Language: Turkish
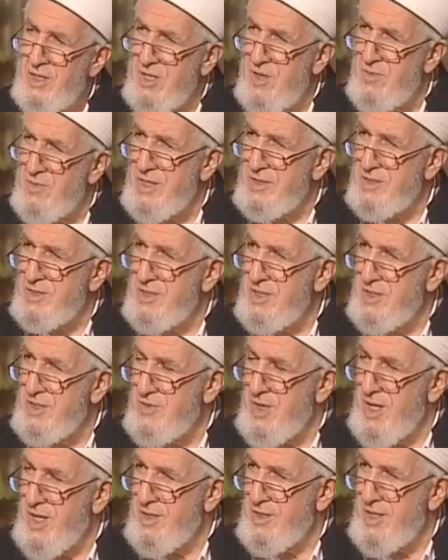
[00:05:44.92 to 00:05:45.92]
namaz
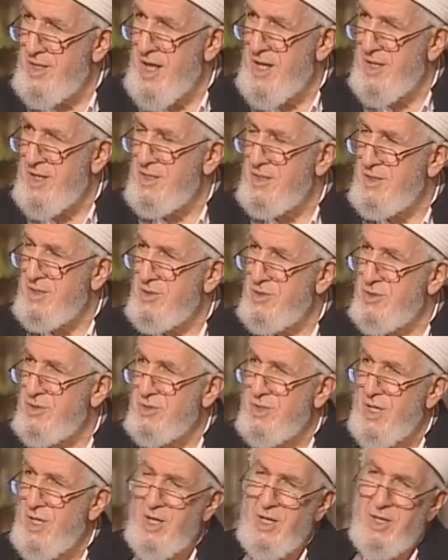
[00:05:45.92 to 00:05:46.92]
kılmayanlar
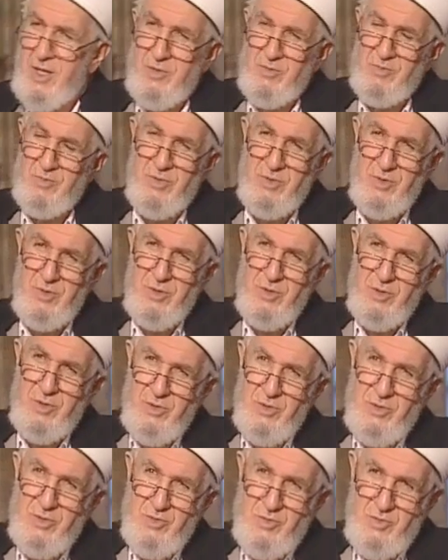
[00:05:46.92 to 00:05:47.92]
işte e,
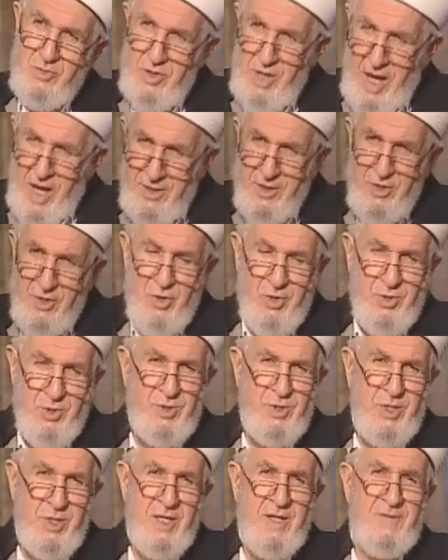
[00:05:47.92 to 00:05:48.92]

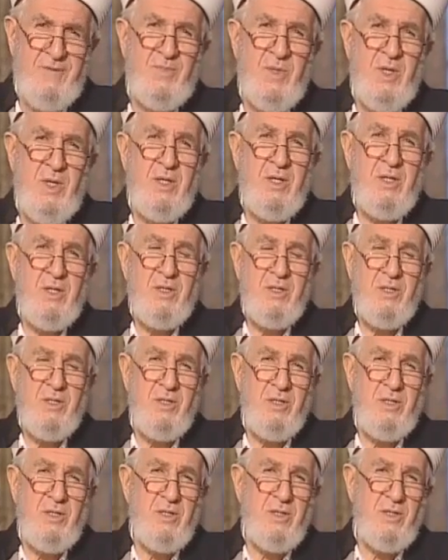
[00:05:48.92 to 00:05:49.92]
anlıyoruz ki e,
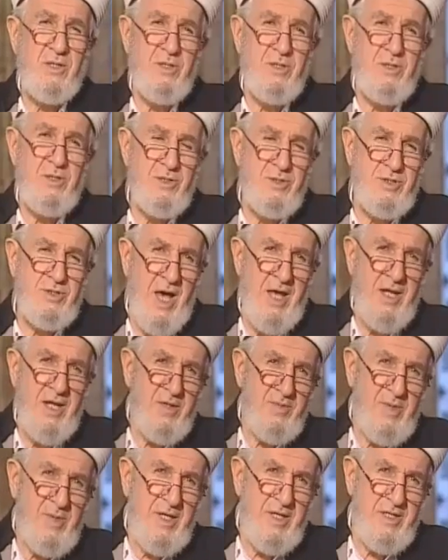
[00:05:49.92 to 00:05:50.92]

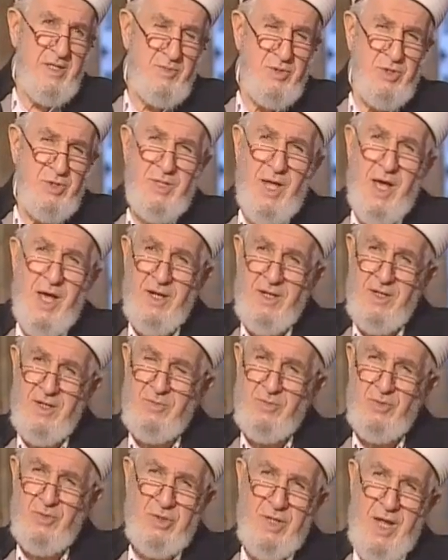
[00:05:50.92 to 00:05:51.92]
cehenneme gitmişler.
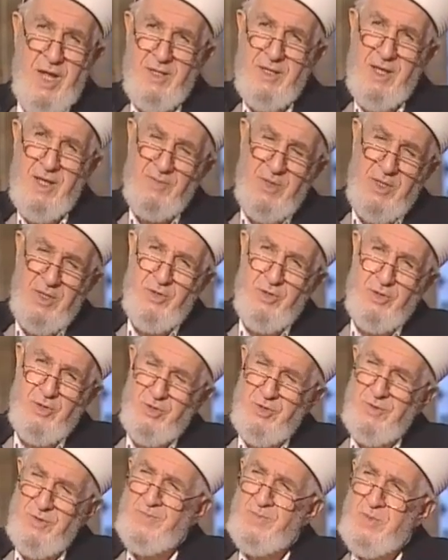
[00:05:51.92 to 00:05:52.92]
Bunu nereden
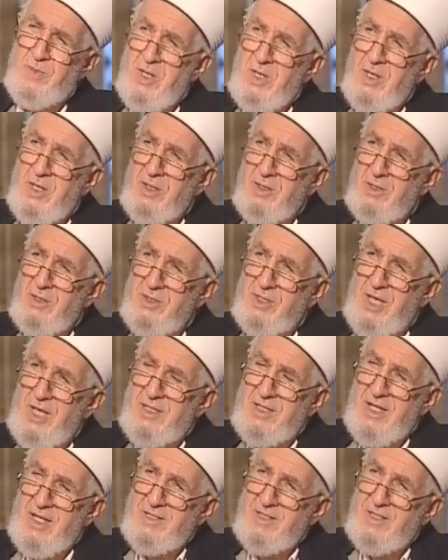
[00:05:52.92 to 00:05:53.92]
biliyorsun?
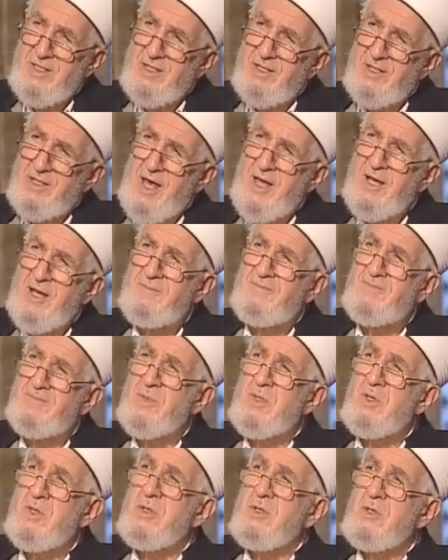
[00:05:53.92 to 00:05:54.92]
Cennetlikler
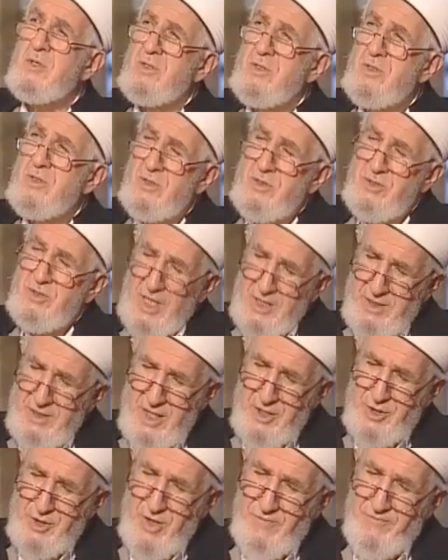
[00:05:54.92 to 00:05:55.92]
e,
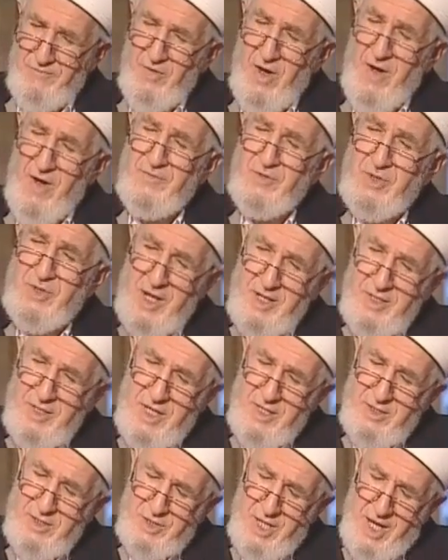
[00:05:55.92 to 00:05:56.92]
cennet şeffaf,
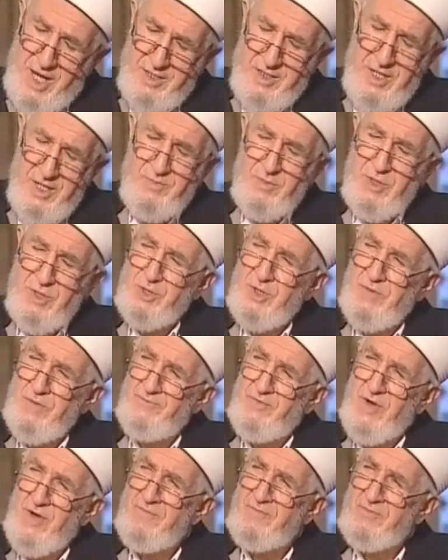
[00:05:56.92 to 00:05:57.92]
cehennem de
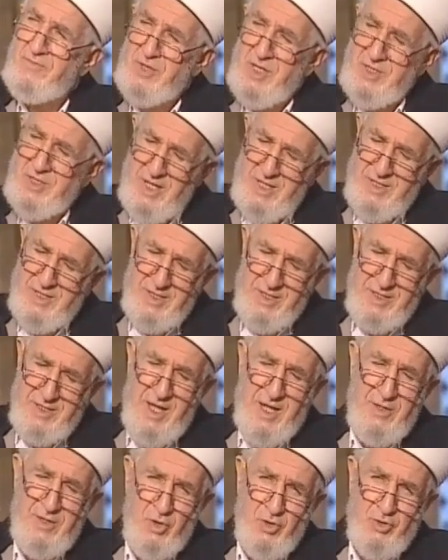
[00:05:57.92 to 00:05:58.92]
şeffaf.
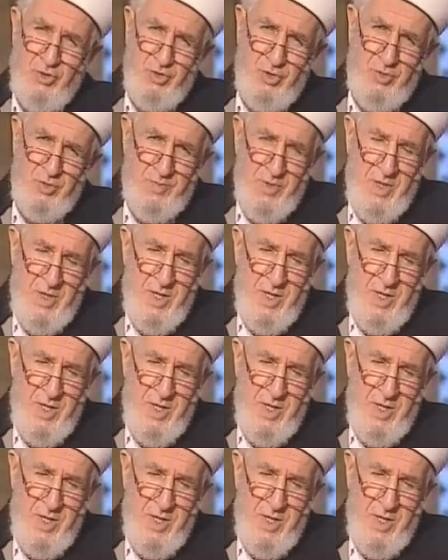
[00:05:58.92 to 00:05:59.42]
Cennetlikler oturup